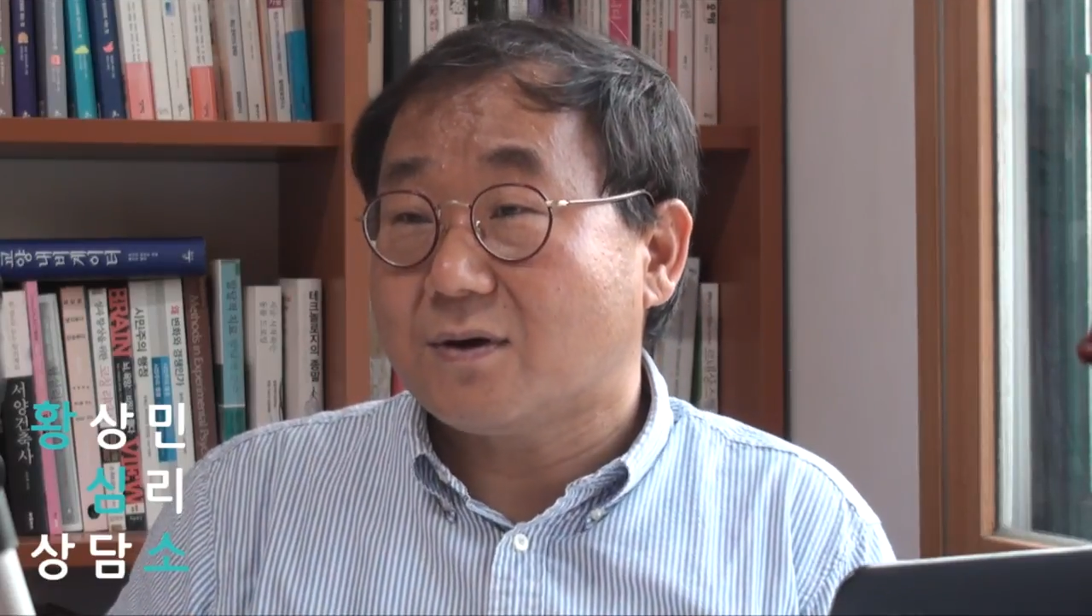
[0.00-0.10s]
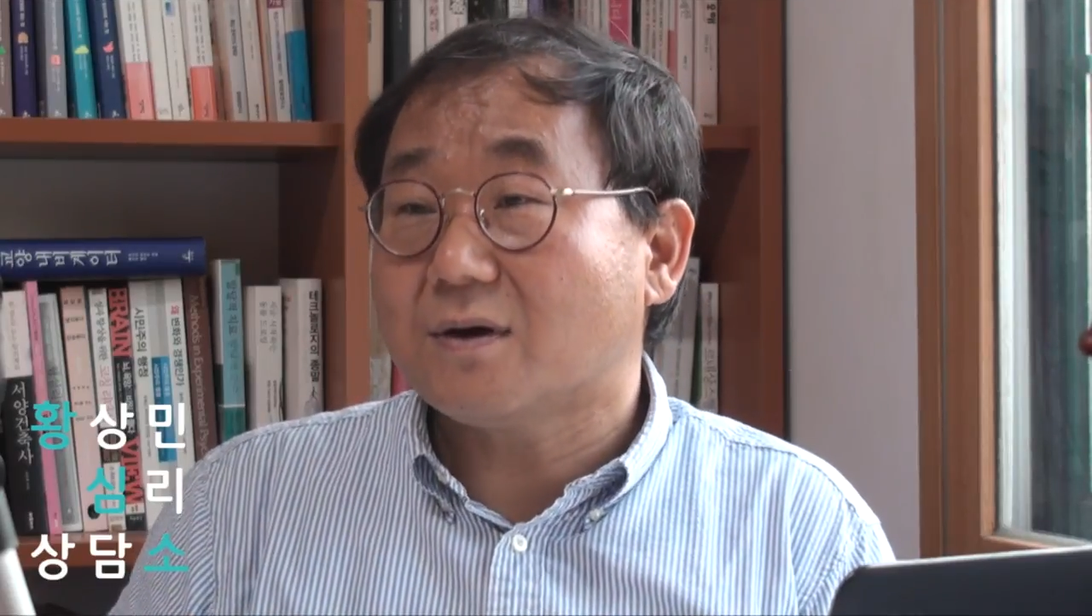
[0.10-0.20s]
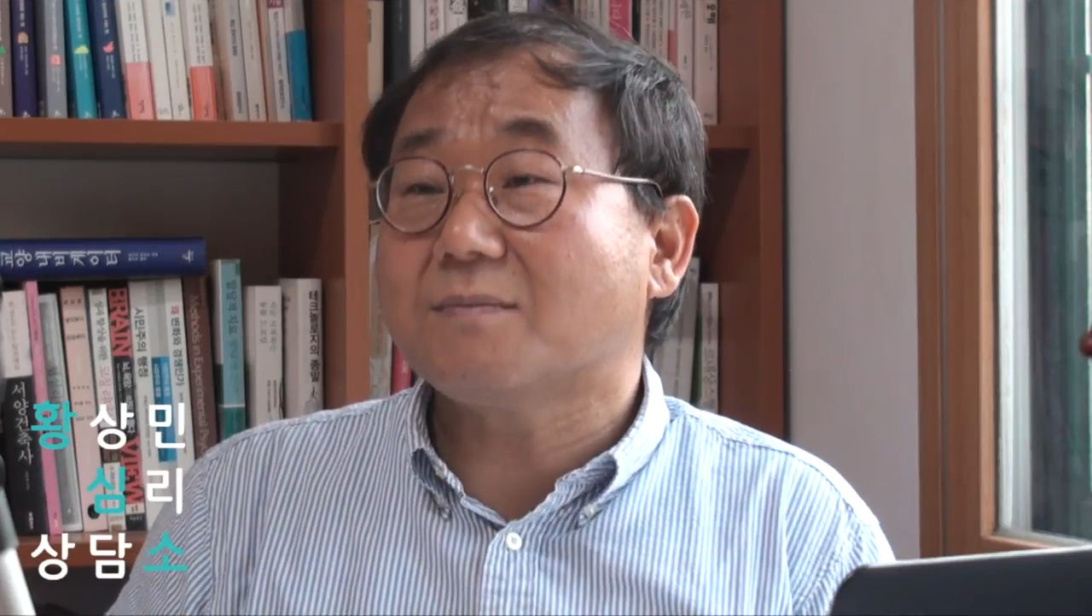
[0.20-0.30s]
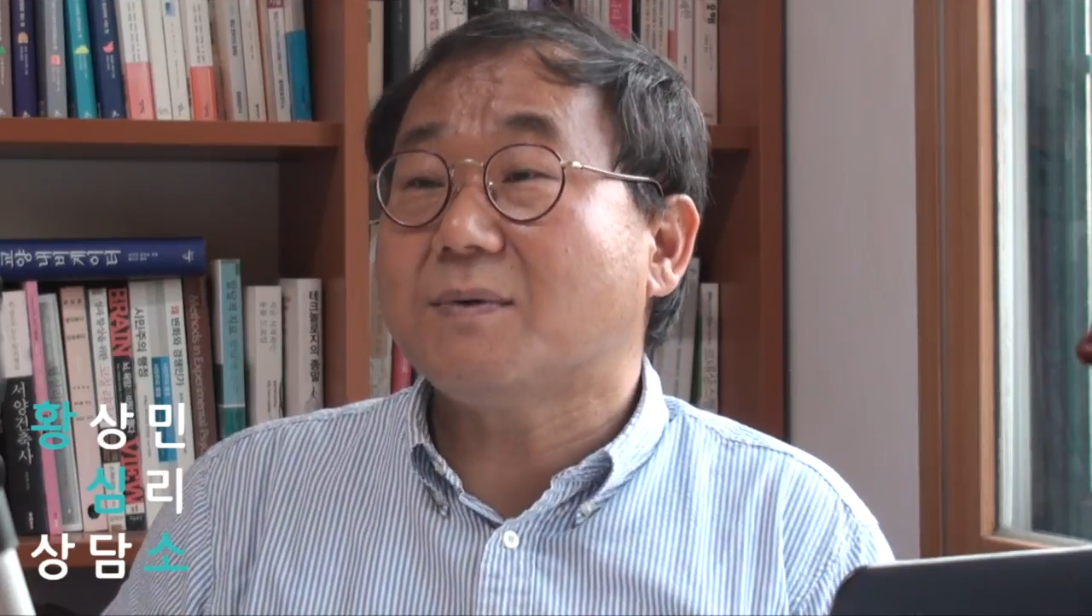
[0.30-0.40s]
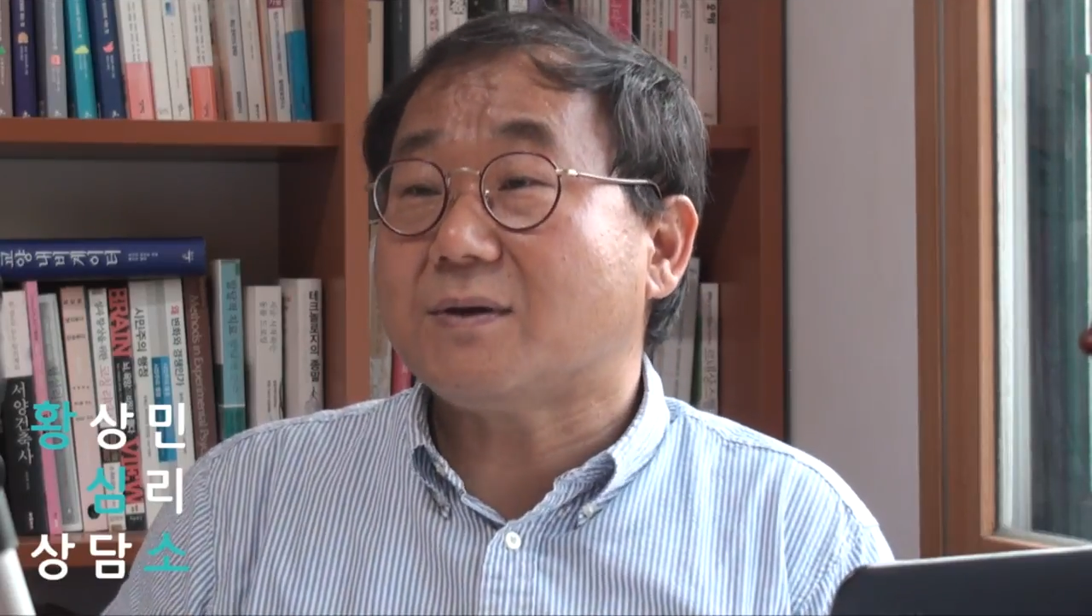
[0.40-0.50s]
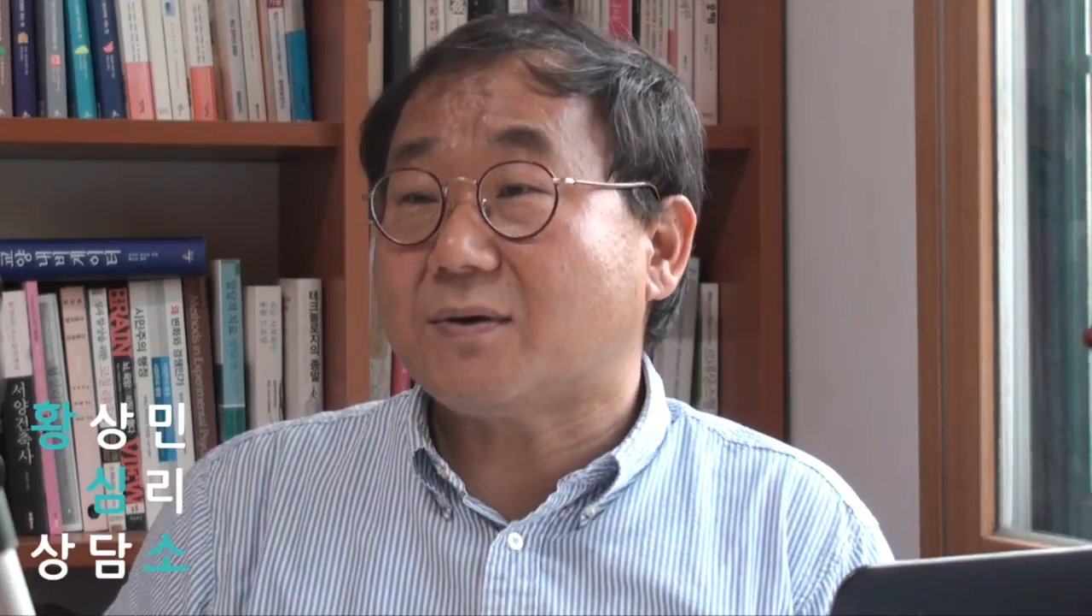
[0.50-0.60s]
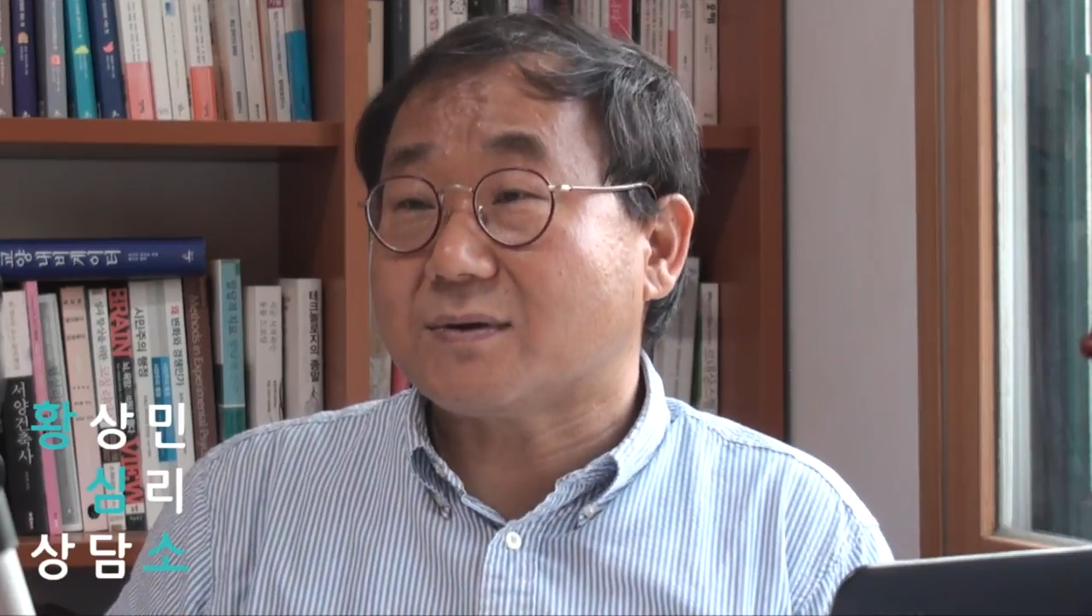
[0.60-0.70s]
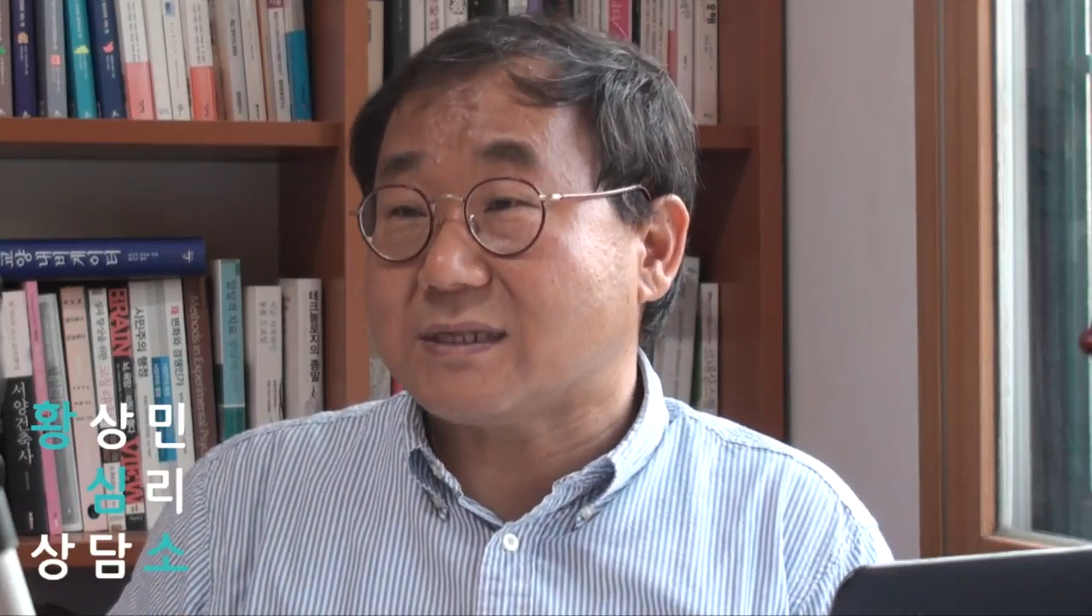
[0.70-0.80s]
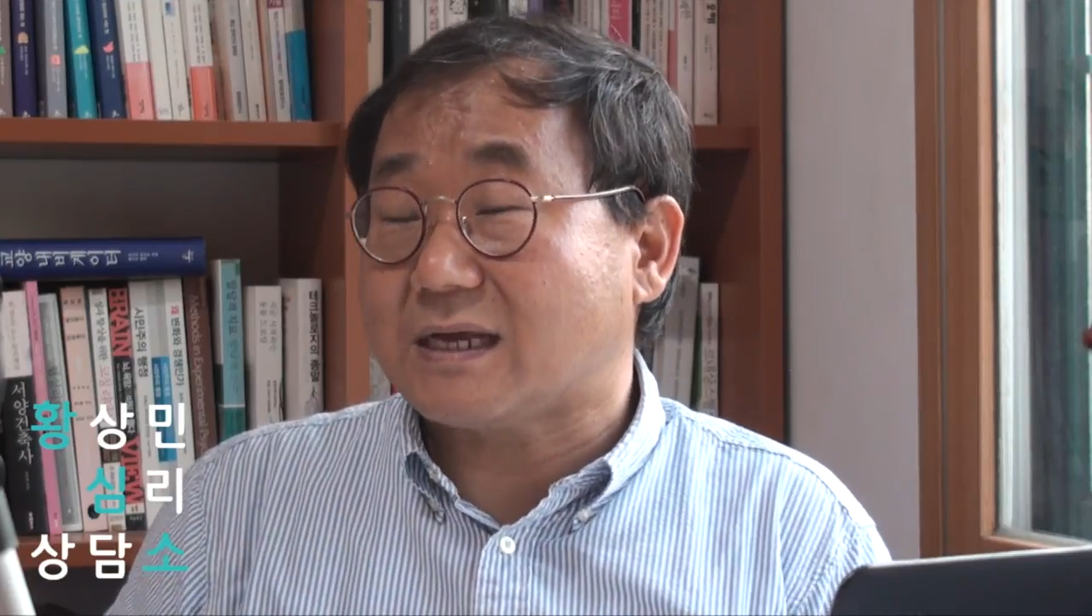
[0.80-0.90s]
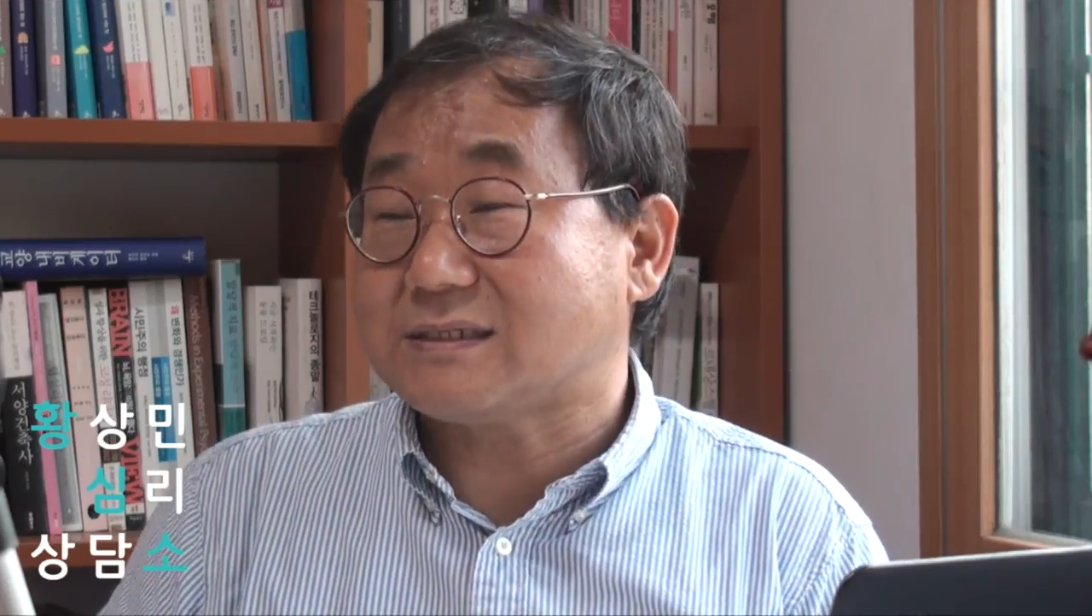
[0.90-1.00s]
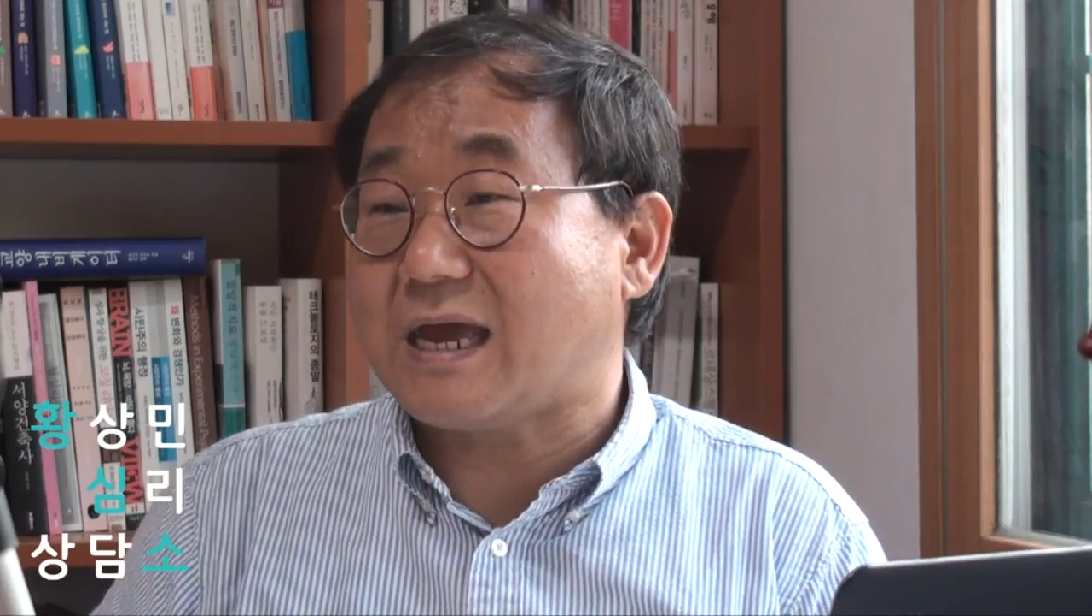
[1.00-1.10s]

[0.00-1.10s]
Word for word: 흥미로 그냥